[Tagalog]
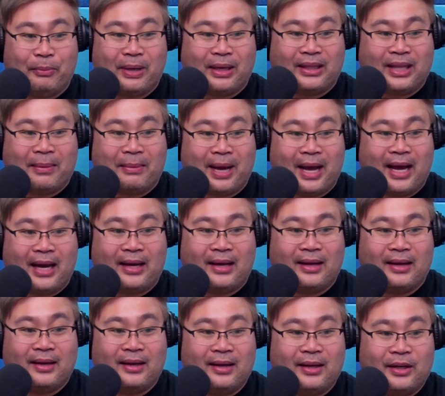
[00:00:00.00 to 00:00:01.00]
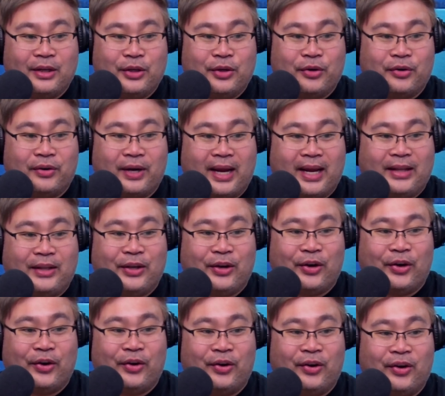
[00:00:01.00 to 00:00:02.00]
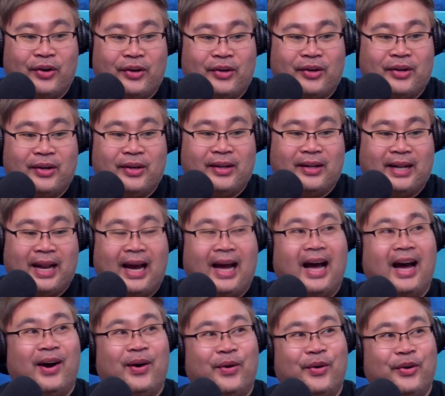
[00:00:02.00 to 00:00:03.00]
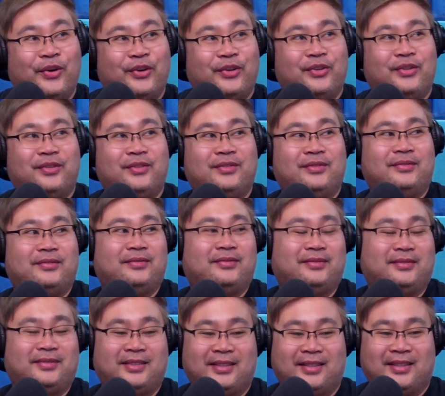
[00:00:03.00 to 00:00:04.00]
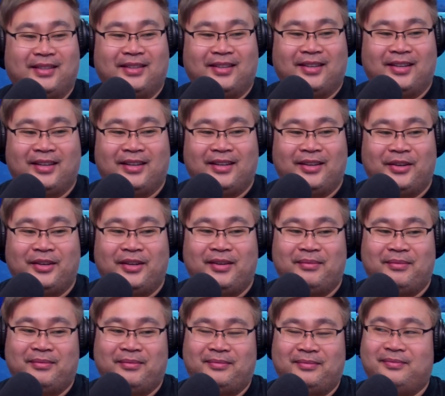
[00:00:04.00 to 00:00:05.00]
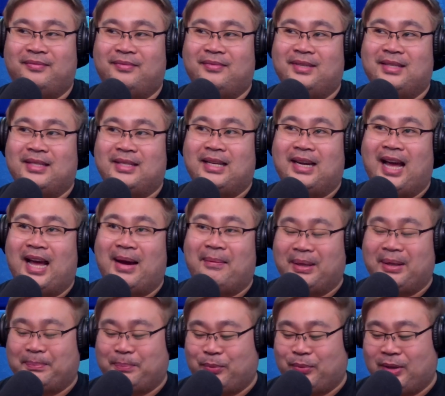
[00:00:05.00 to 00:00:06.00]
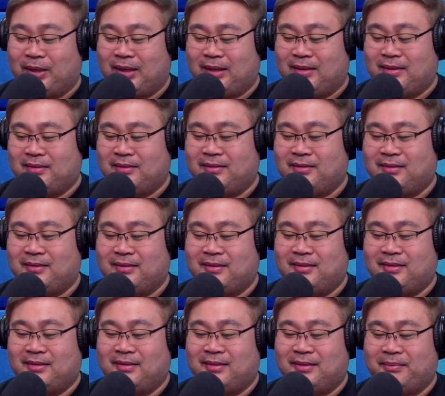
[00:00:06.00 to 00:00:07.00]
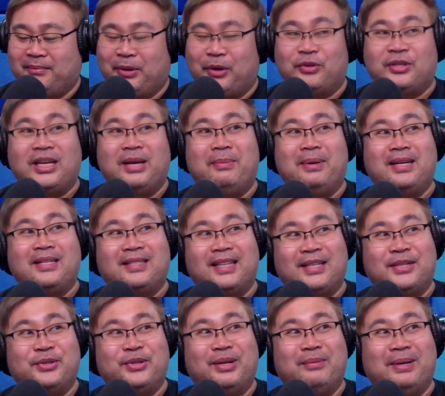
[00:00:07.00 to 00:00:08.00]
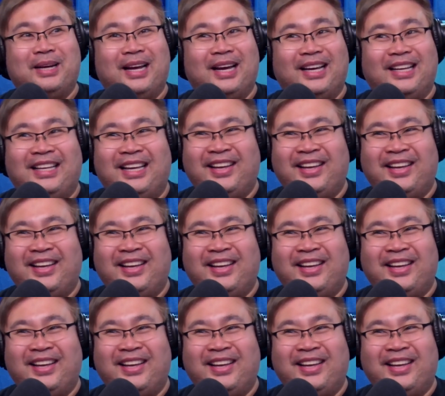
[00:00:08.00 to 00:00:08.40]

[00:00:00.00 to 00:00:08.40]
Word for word: magdamag, yung radio naka-on. Ay, ay. Salamat po ah. Pero sa ibang stasyon naman naka...